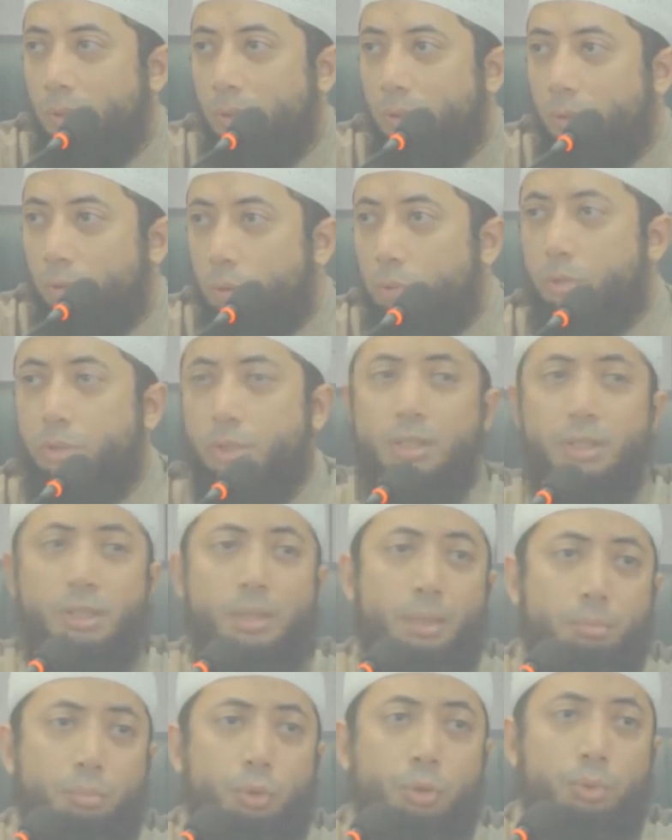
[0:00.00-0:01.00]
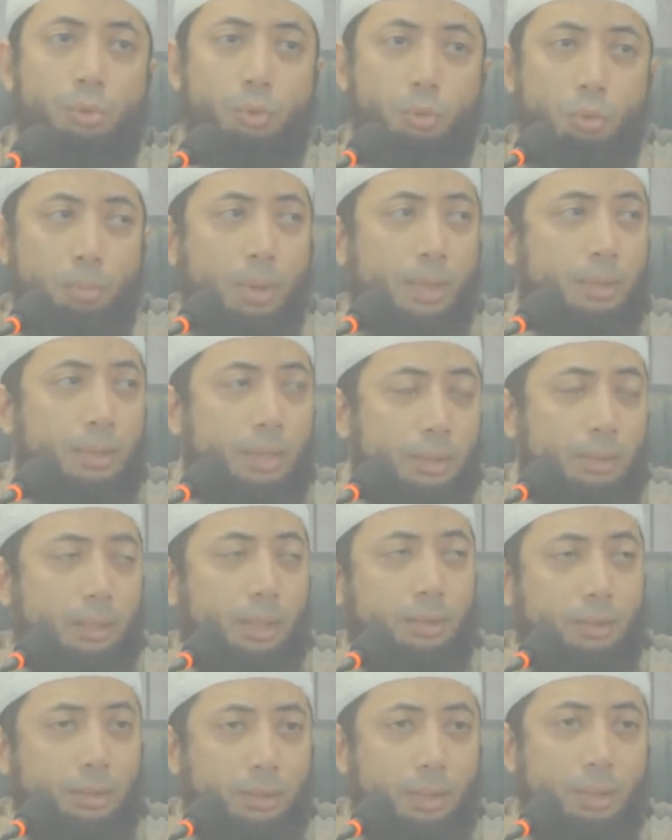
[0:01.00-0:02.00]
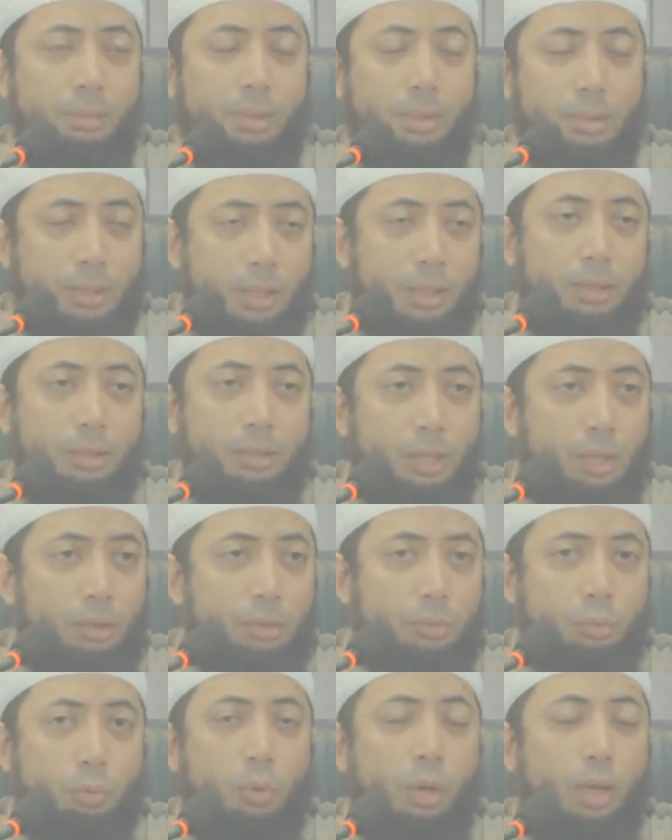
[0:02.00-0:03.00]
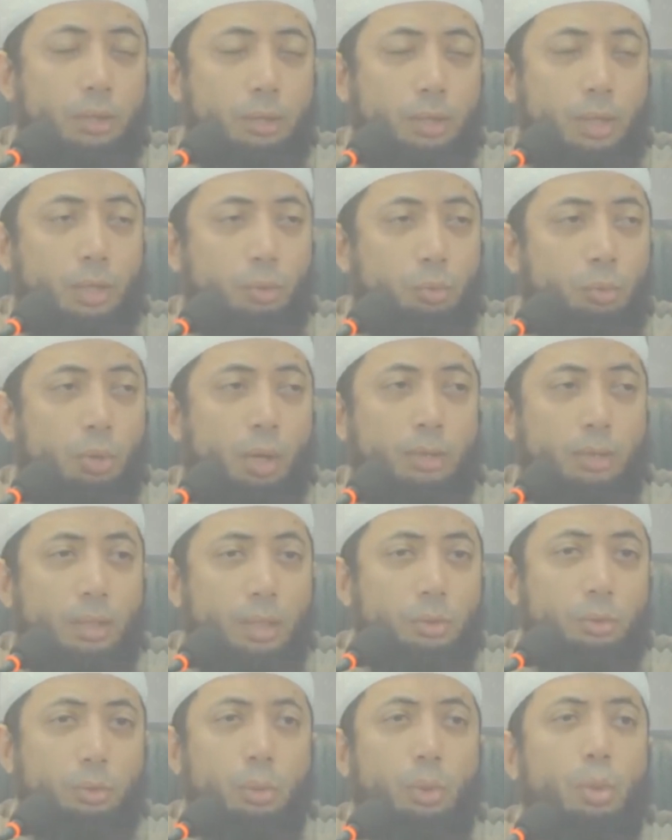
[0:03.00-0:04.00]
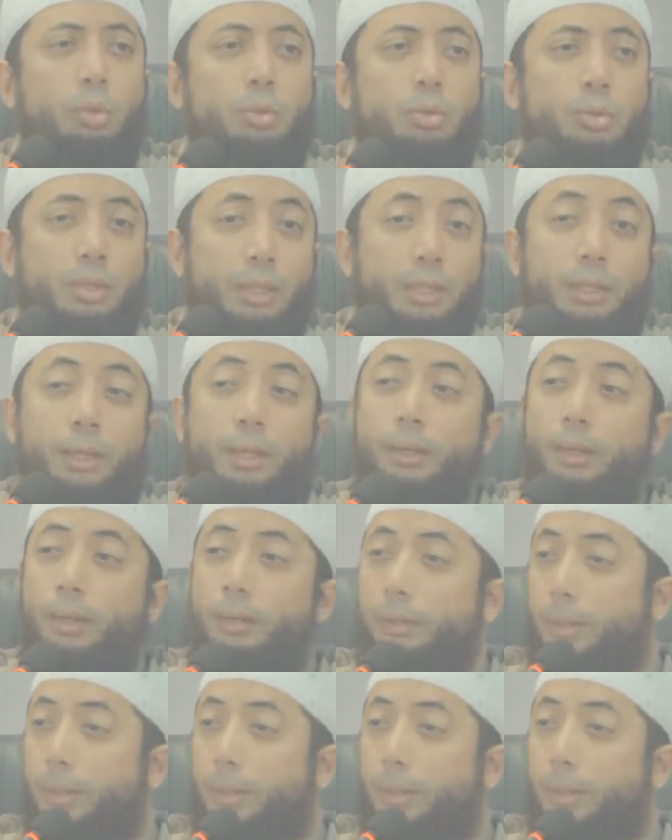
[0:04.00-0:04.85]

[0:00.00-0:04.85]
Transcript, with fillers: Terus saja Namrud mengumandangkan tentang masalah dia Tuhan, dia Tuhan dan terus saja gitu